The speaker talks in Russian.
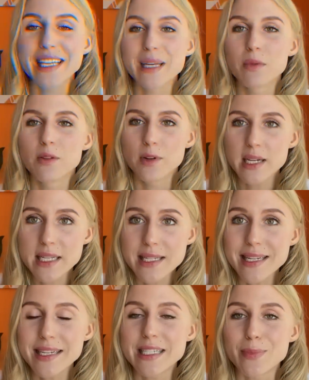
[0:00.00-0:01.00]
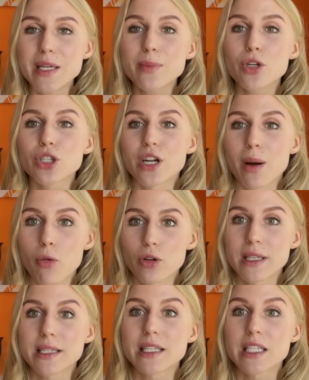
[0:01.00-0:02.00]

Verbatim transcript: Это мы выяснили, теперь можно работать